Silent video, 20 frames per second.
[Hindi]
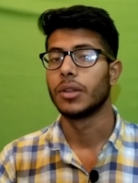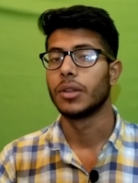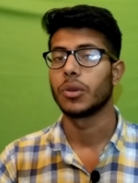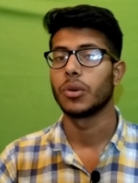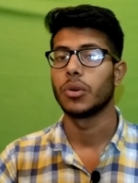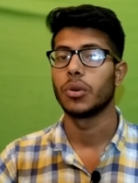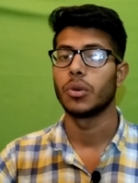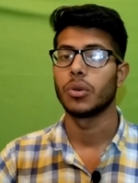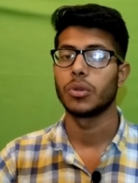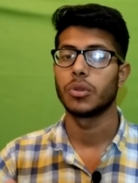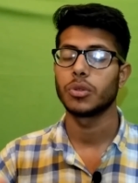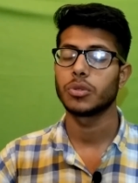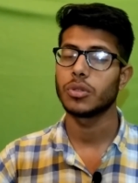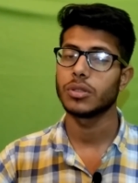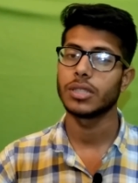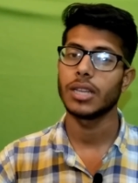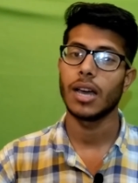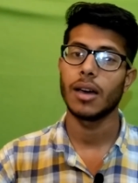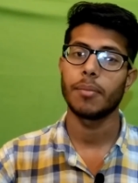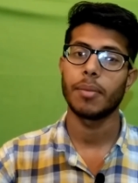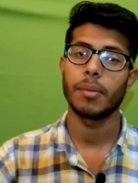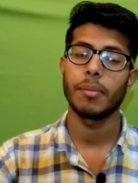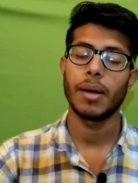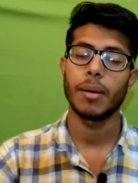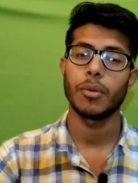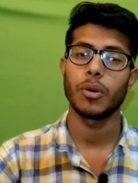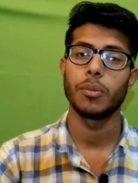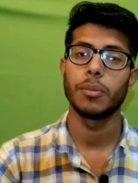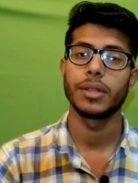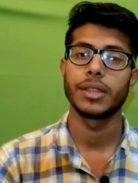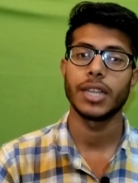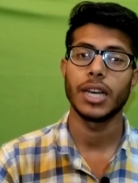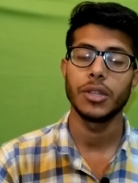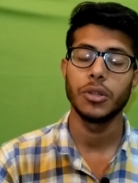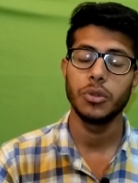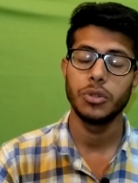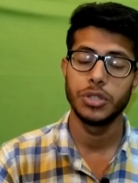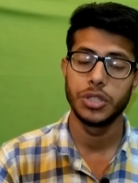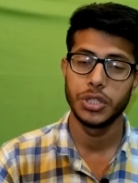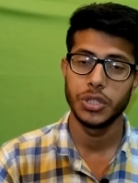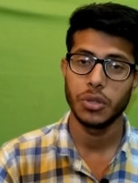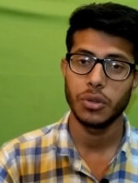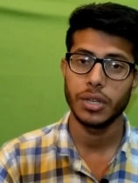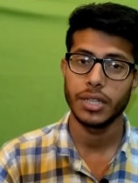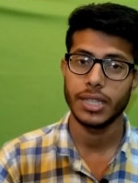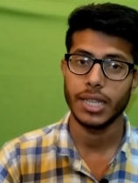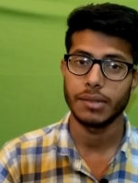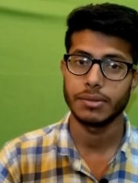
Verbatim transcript: तो दोस्तों जहाँ पर मैं आपको बता दूँ जियो की